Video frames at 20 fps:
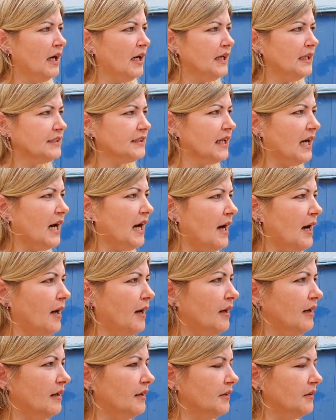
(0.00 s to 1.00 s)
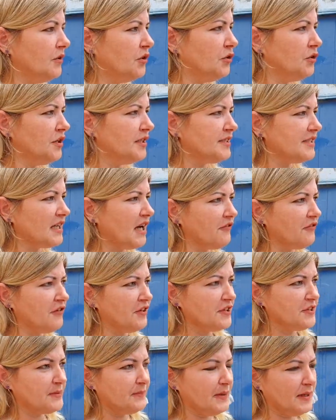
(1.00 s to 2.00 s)
Это э, юристка
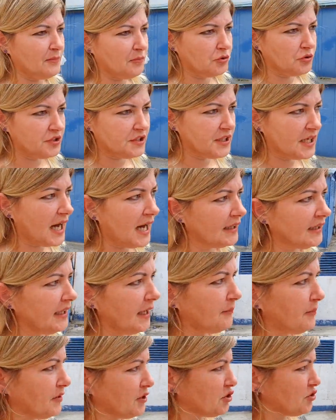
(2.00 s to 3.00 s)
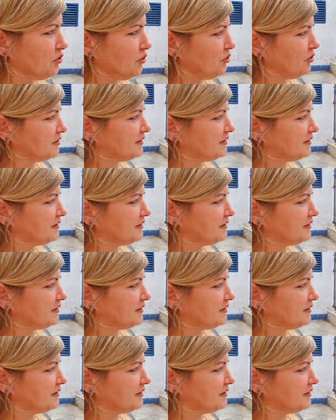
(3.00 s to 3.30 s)
ФСБ Мунтян, я прошу ее